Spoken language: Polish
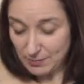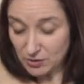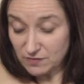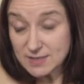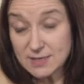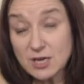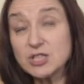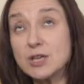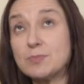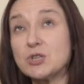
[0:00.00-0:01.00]
a
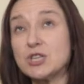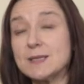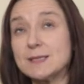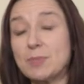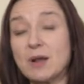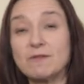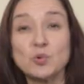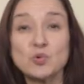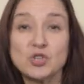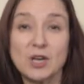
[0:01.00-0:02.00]
mianowicie przez
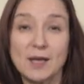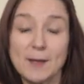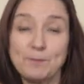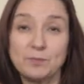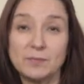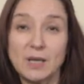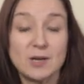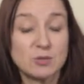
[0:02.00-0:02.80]
prawnuczkę mm,